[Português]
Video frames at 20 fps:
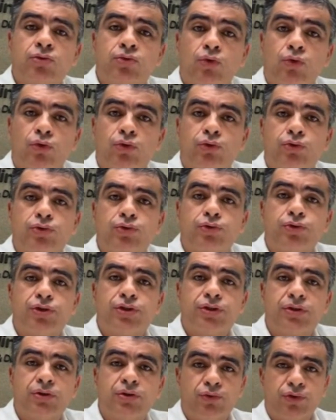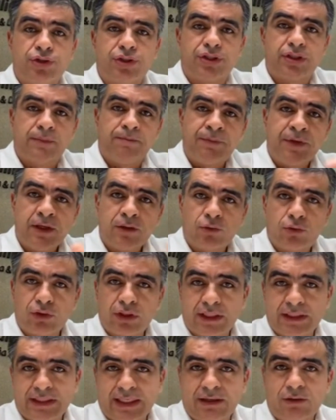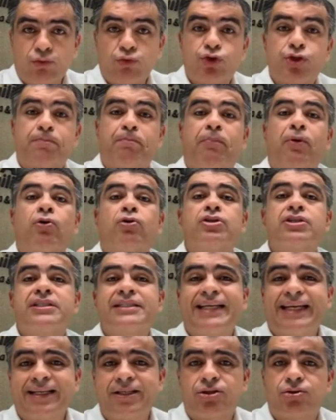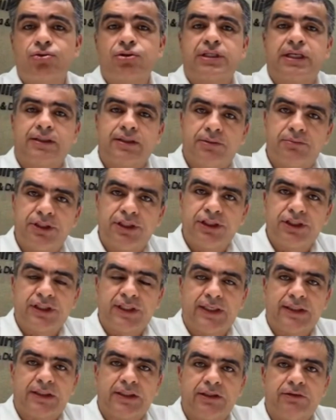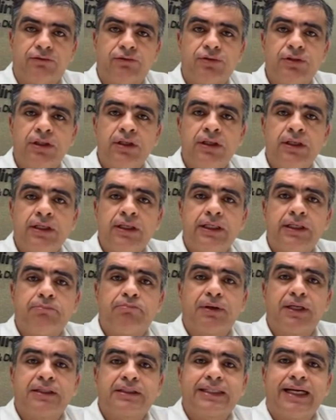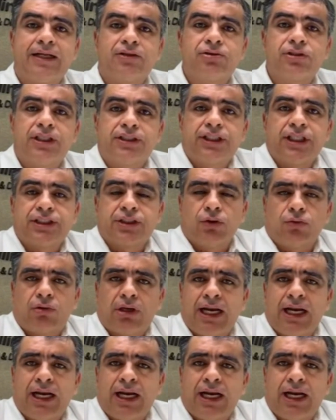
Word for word: todos os, os, todas a, os processos administrativos implantados na gestão.